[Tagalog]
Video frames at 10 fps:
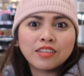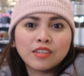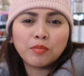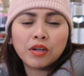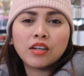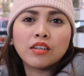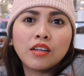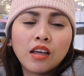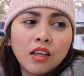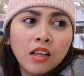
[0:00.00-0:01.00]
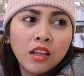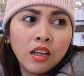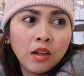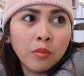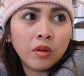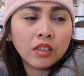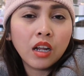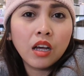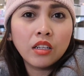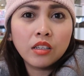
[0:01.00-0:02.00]
kasi parang na, parang
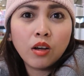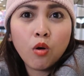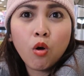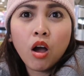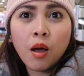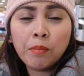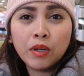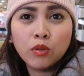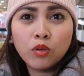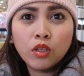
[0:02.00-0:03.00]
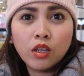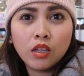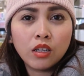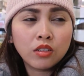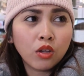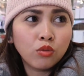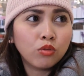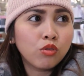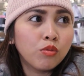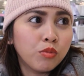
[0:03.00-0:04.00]
na-addict ako kakapanood ng sa
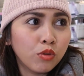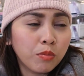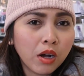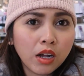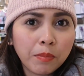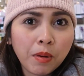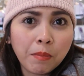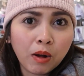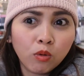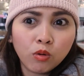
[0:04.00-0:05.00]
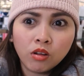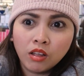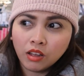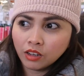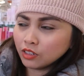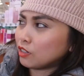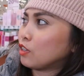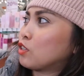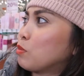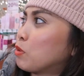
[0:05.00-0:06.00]
YouTube yung mga pabango. Kaya
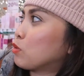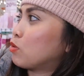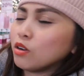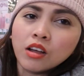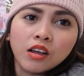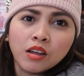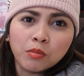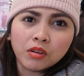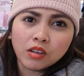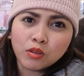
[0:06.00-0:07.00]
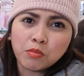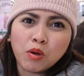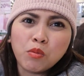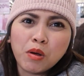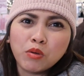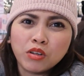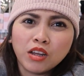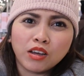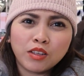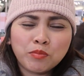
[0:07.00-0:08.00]
naisipan ko, ah, parang ang bango-bango
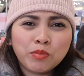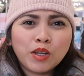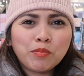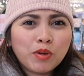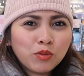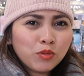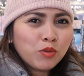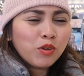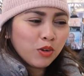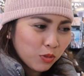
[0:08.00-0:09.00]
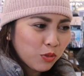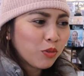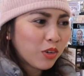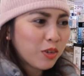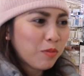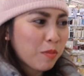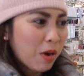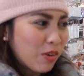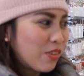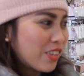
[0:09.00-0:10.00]
nila kahit pinapanood ko lang. Gusto ko rin
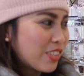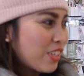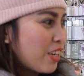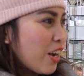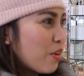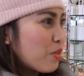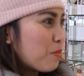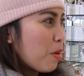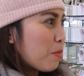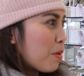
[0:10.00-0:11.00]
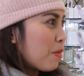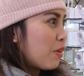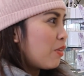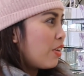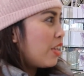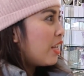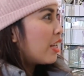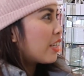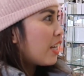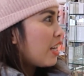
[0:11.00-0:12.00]
mabango kasi hindi nga ako nagpapabango.
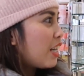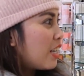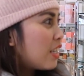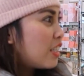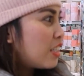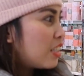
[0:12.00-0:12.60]
Kaya lang,